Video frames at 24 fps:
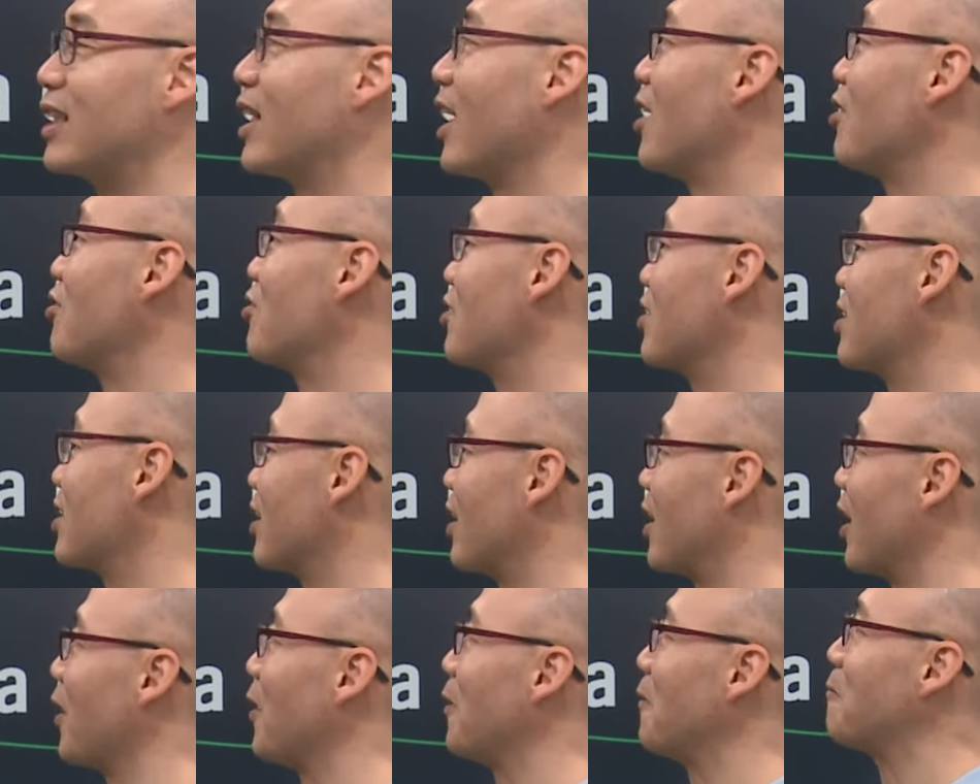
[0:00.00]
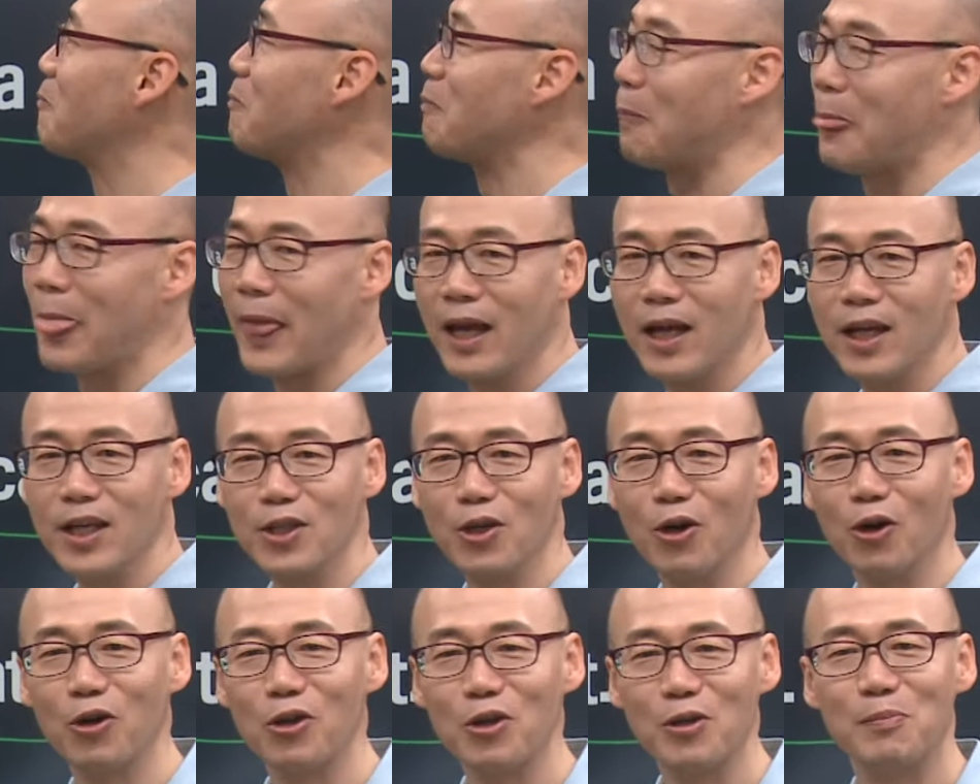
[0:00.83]
듣게 할 수 있을까요?
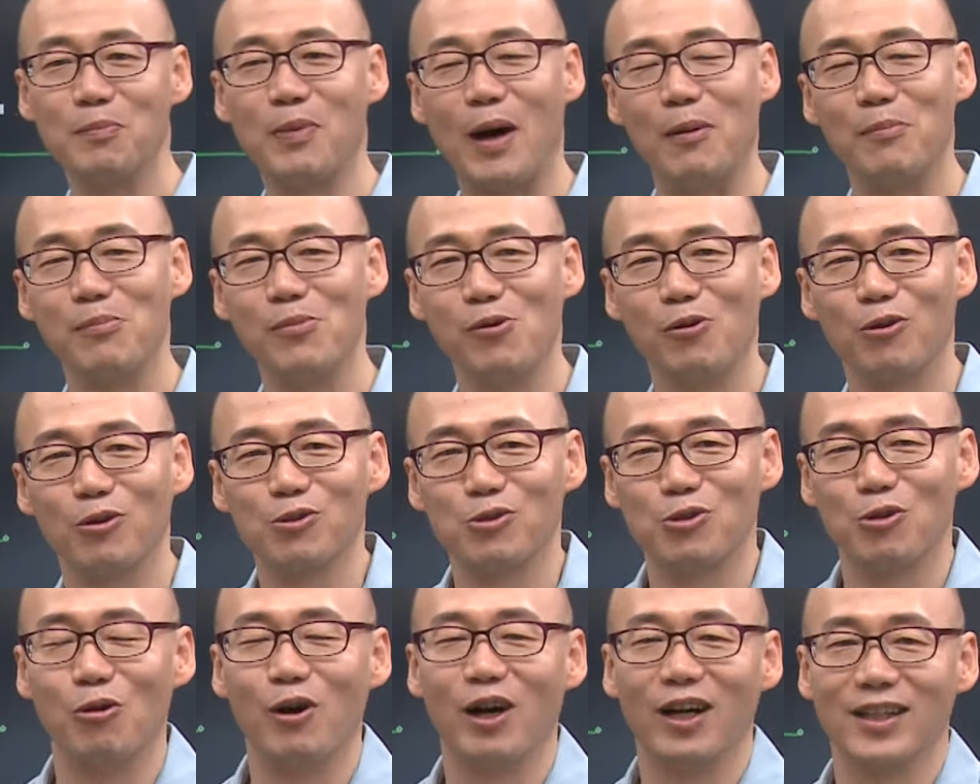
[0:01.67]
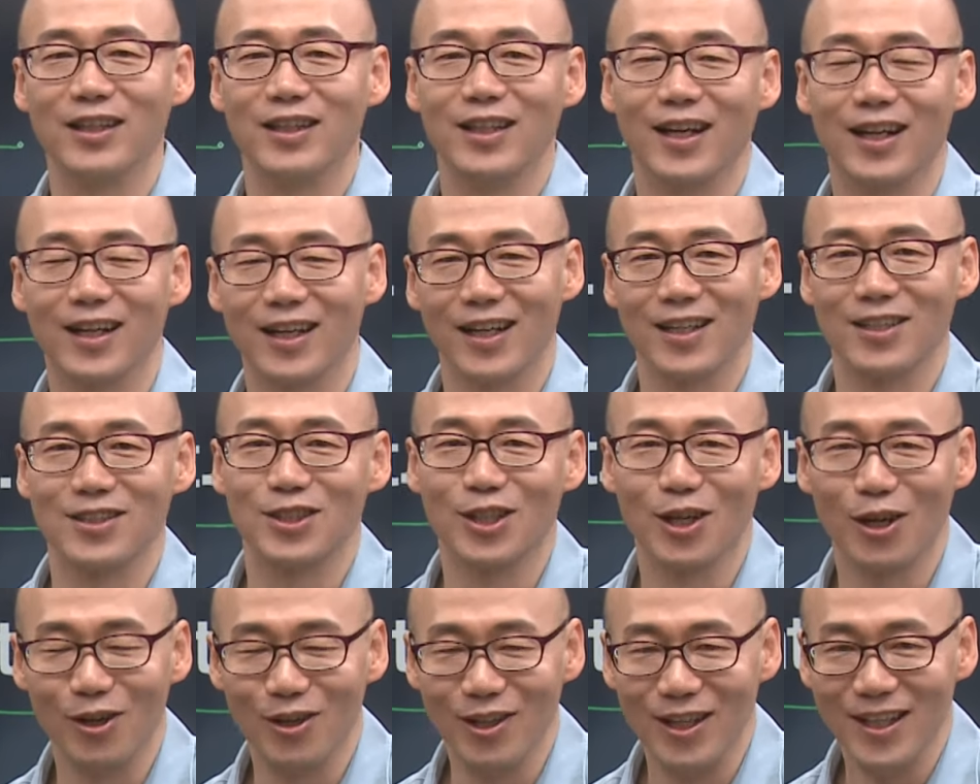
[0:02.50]
영어는 반복을 좋아한다
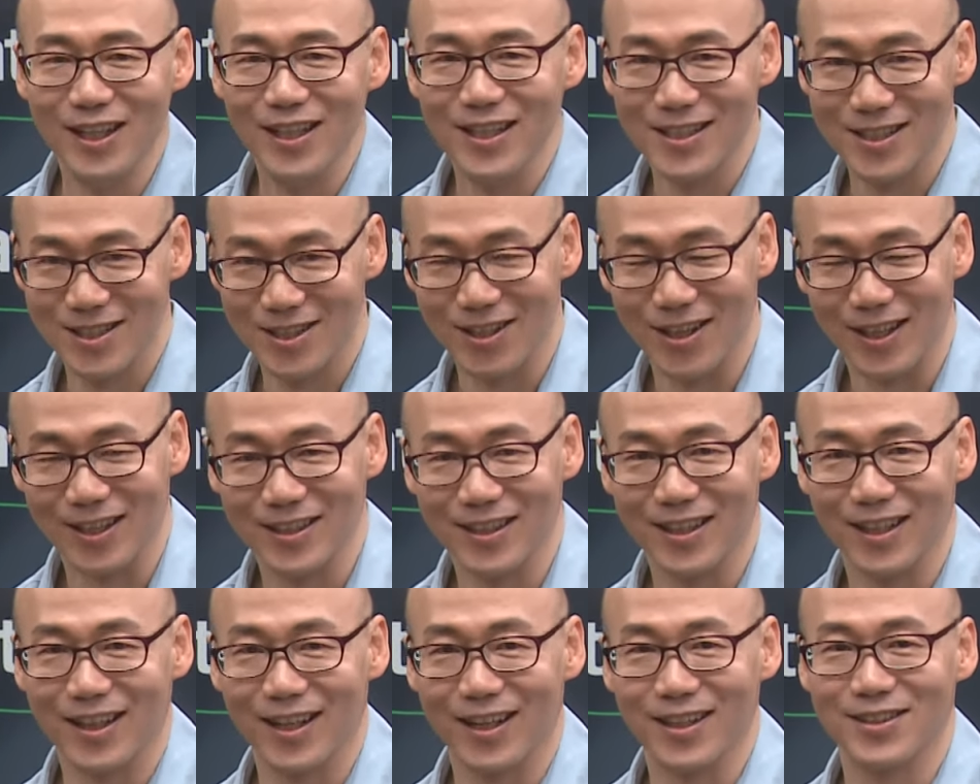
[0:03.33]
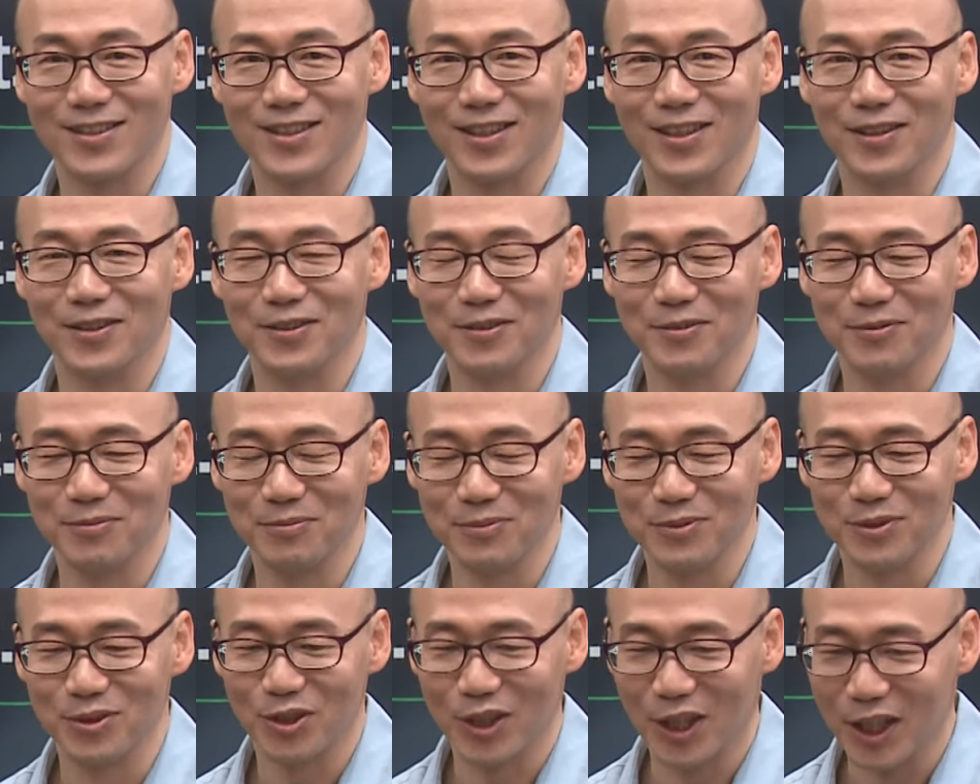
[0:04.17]
그랬어요? 싫어한다 그랬어요?
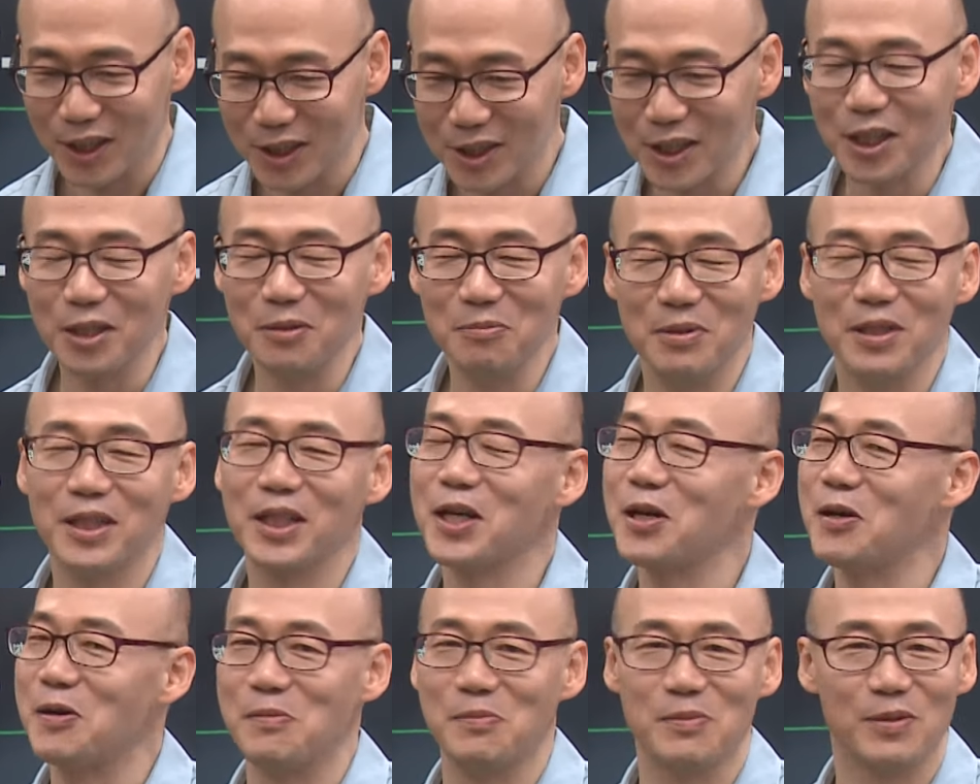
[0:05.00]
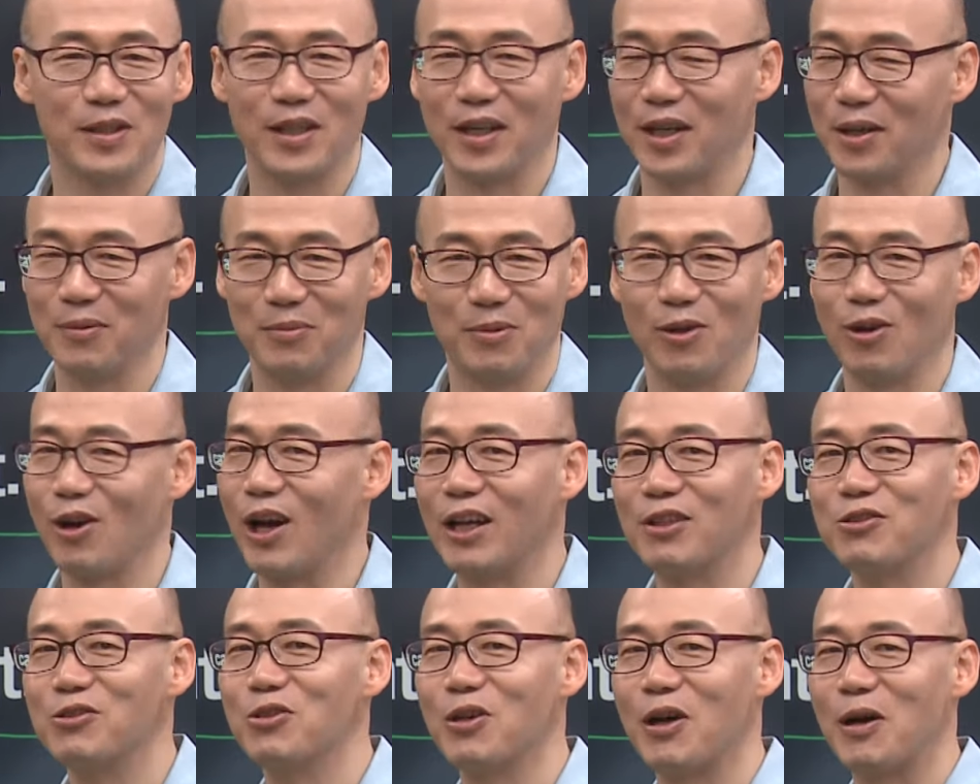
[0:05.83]
굉장히 민감합니다. 별로
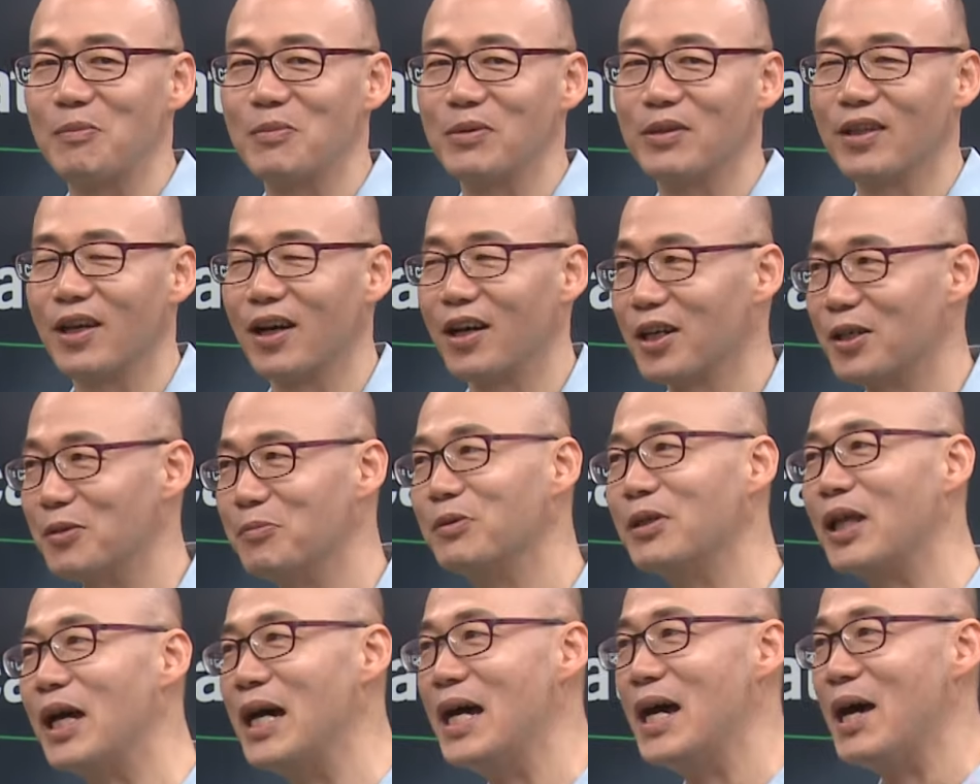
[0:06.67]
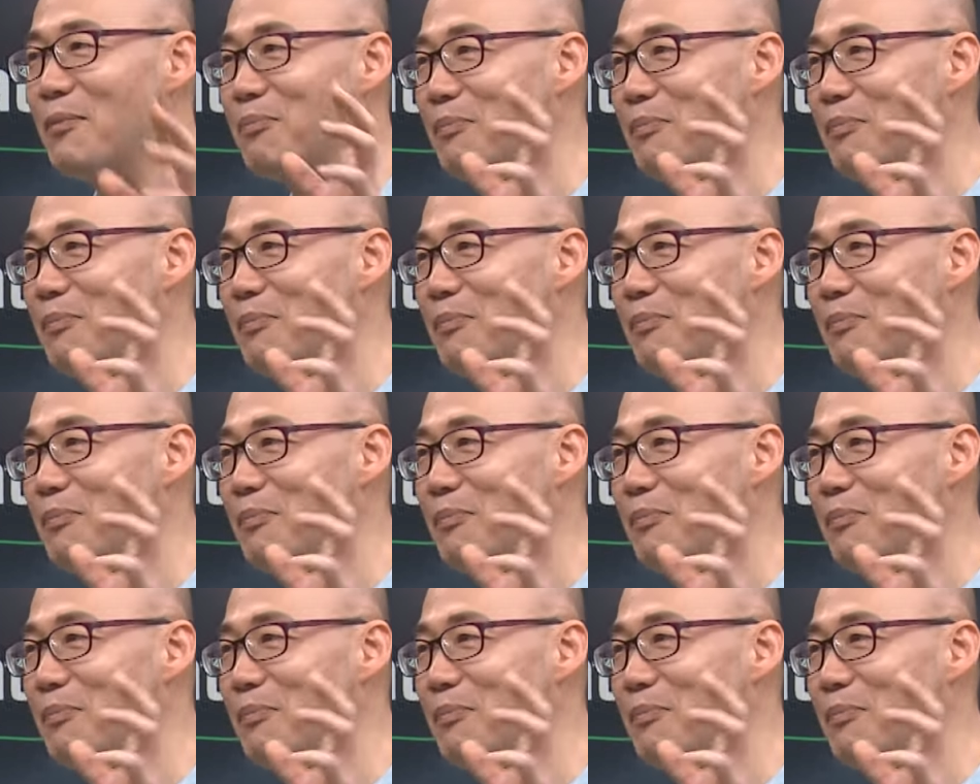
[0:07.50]
안 좋아합니다. 그러면